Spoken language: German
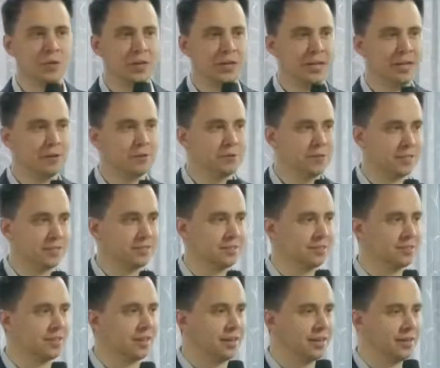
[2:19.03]
Und genau
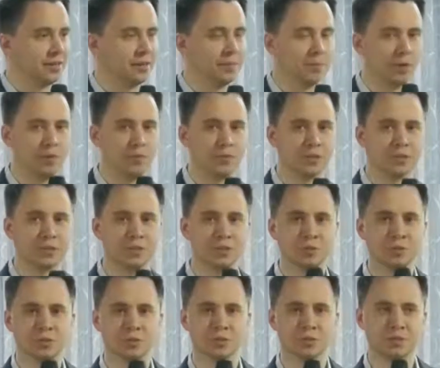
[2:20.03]
das ist eigentlich am
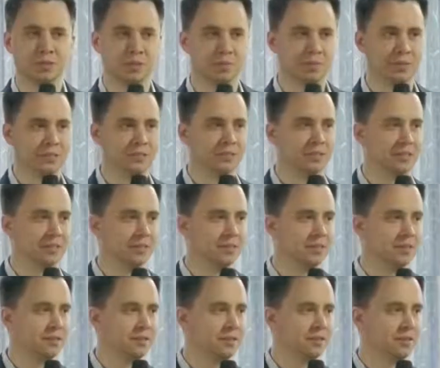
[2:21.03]
Auferstehungssonntag
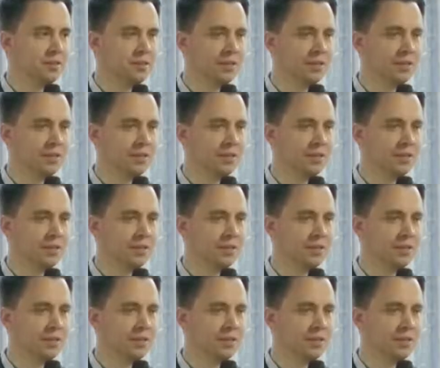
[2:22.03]
passiert.